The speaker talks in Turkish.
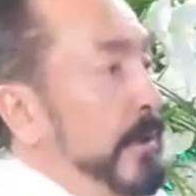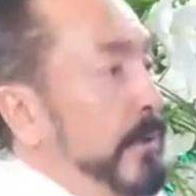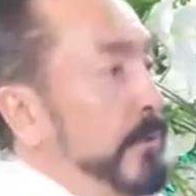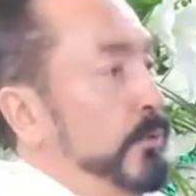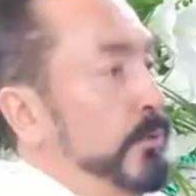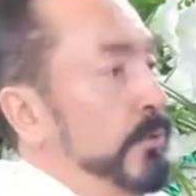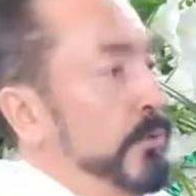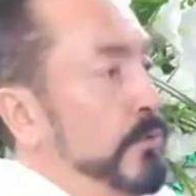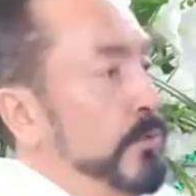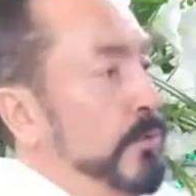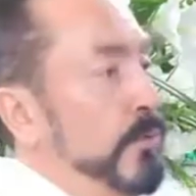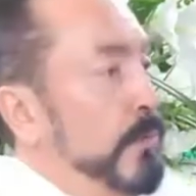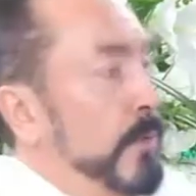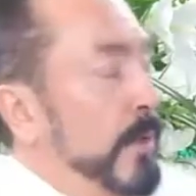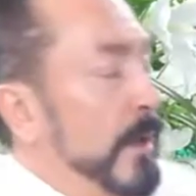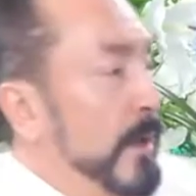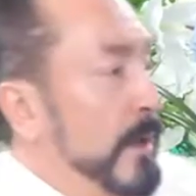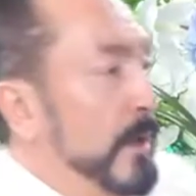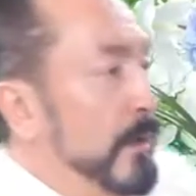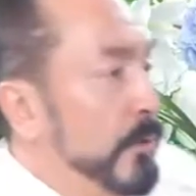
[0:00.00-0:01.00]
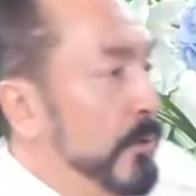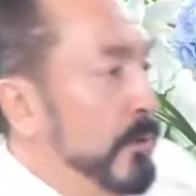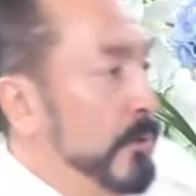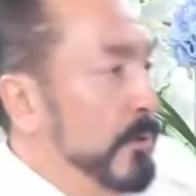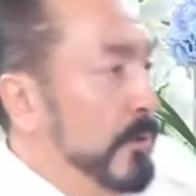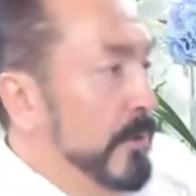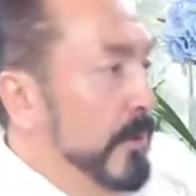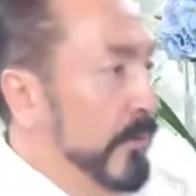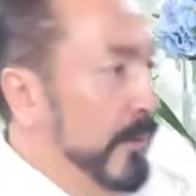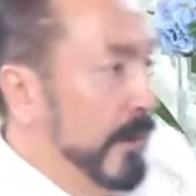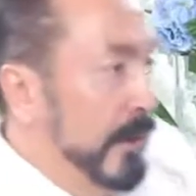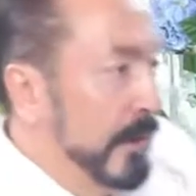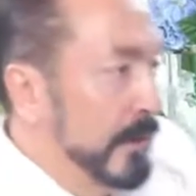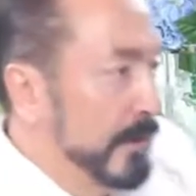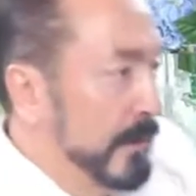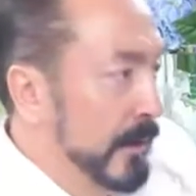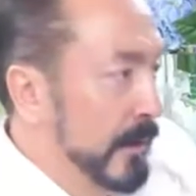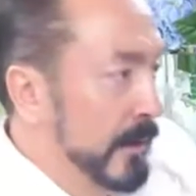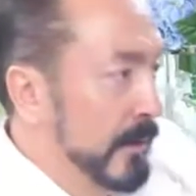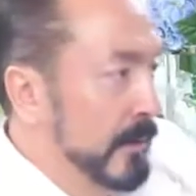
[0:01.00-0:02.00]
ederek değil, bütün cümle alemin önünde
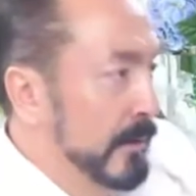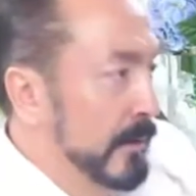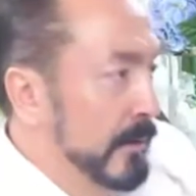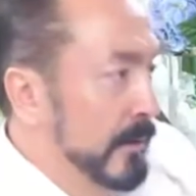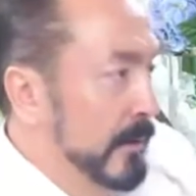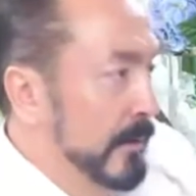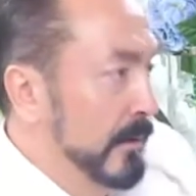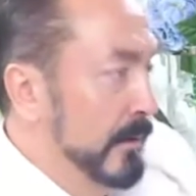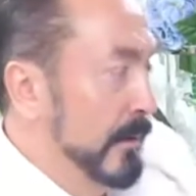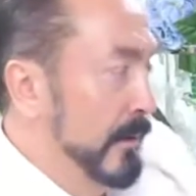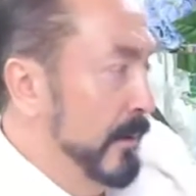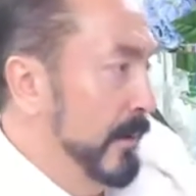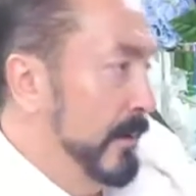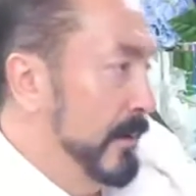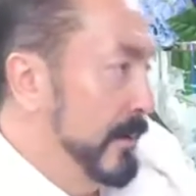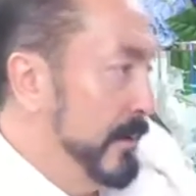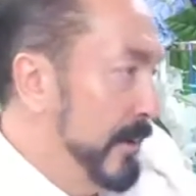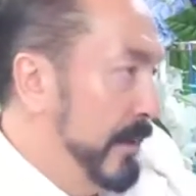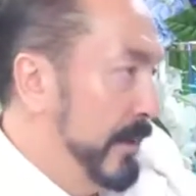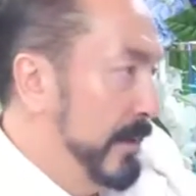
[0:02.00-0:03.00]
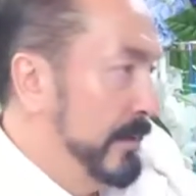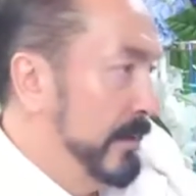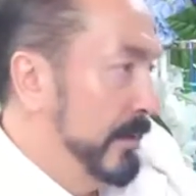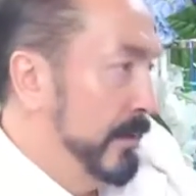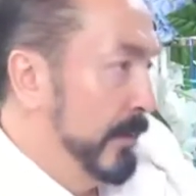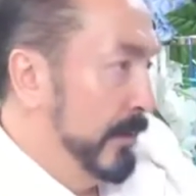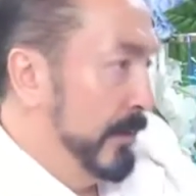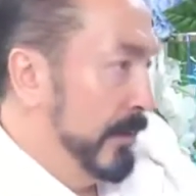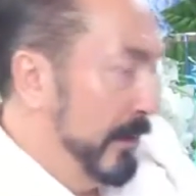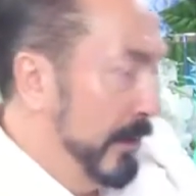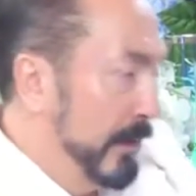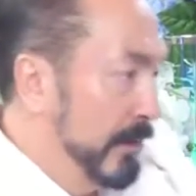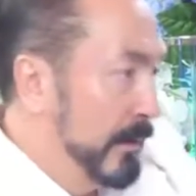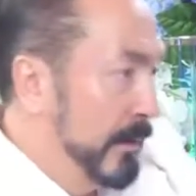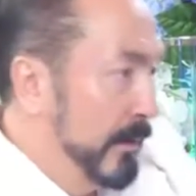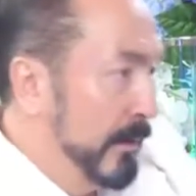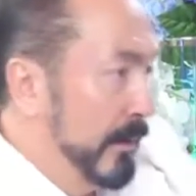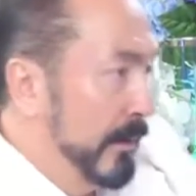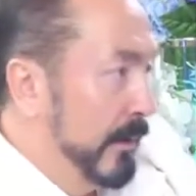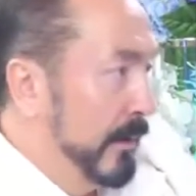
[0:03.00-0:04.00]
falan değil. Sezdirmeden,
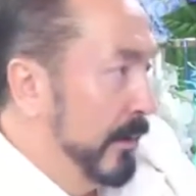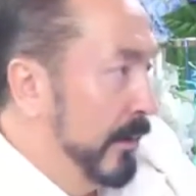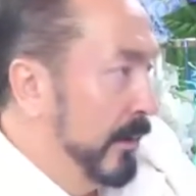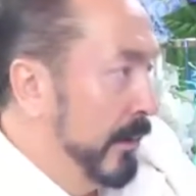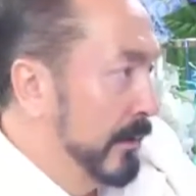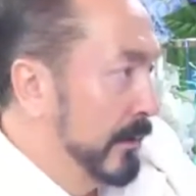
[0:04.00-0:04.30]
ede,